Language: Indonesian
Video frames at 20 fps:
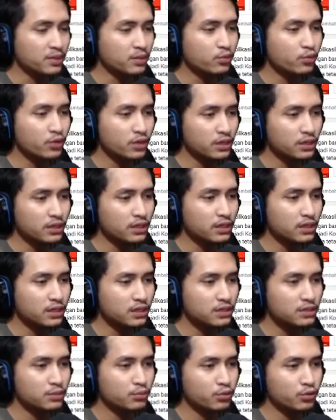mungkin ini
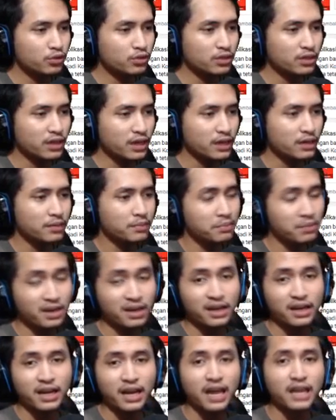disebut dengan
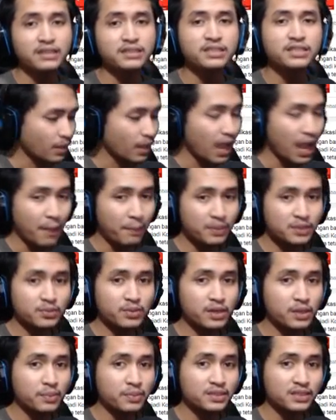mengkaji apa
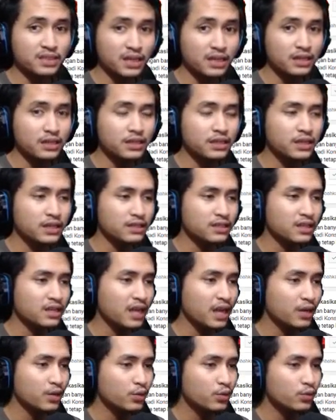sebenarnya pesan yang
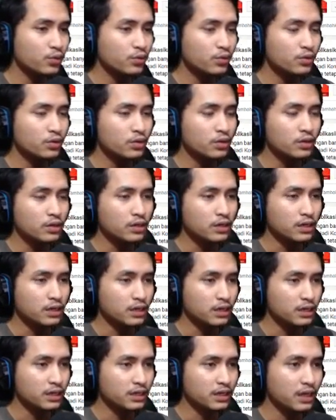terkandung
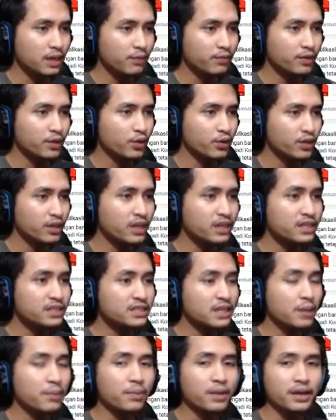uh, di dalam video ini yang
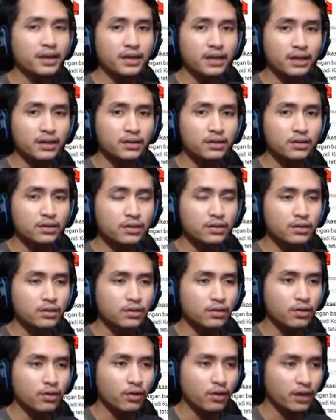disampaikan
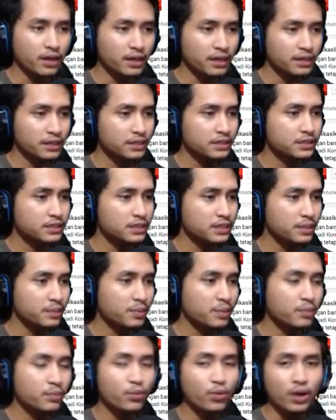oleh si
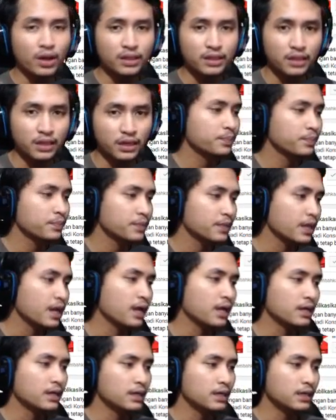pembuatnya. Ya,
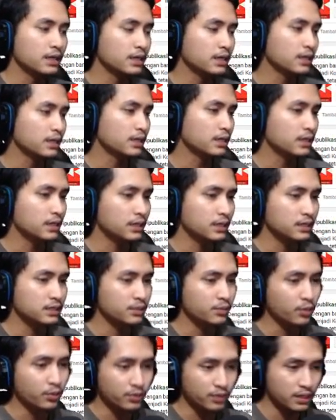uh,
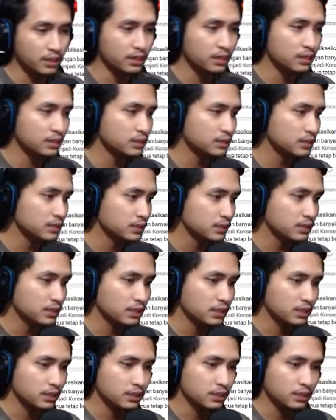sebelumnya
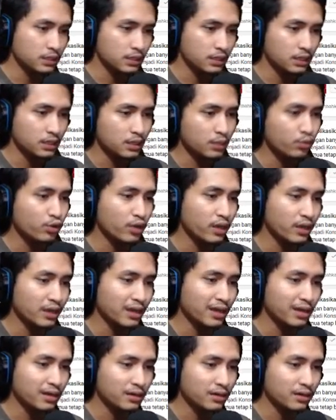kita budayakan